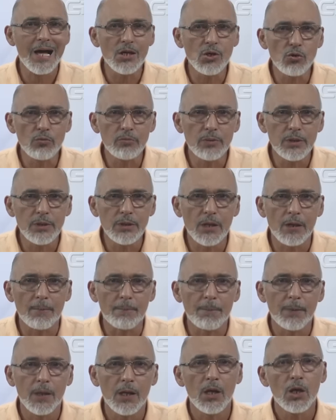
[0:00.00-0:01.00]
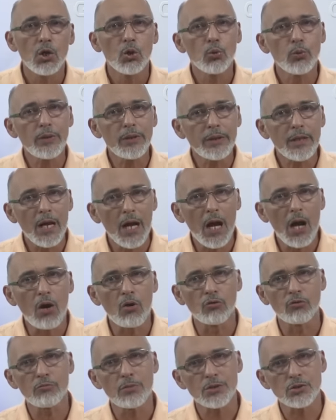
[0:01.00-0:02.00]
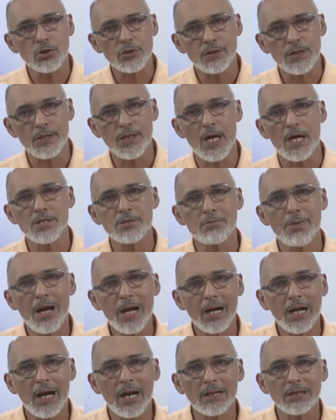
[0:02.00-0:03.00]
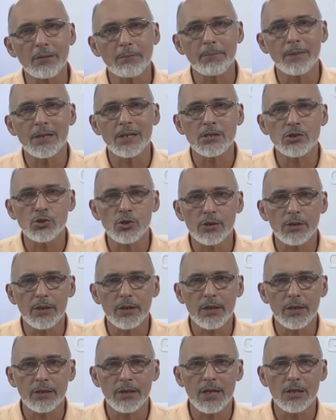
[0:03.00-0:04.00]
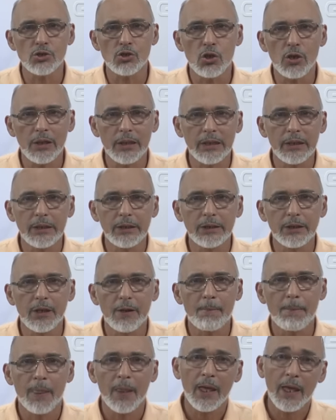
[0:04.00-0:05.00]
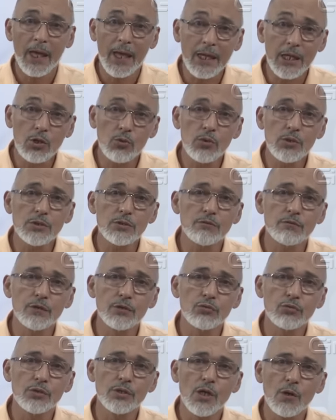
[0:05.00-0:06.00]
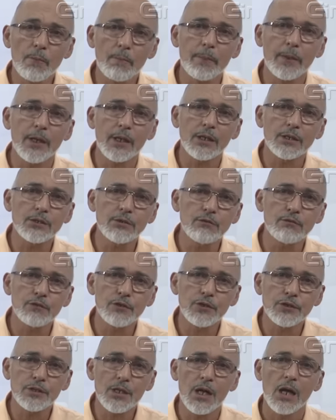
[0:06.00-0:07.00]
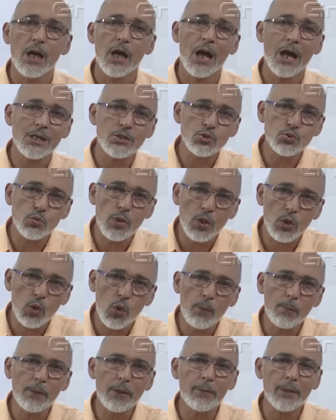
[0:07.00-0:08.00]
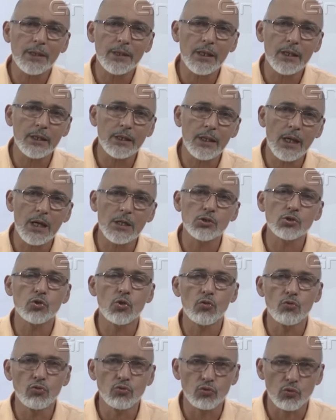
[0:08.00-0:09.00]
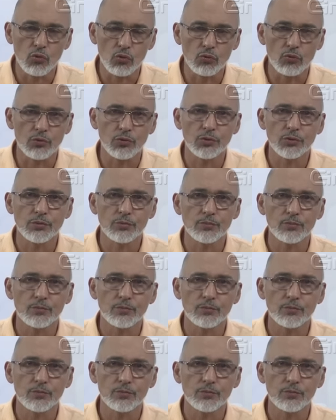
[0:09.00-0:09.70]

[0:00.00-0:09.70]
anomia. O ideal, numa sociedade marcada pela solidariedade orgânica, é que o indivíduo não perca de vista a sua complementaridade com os outros.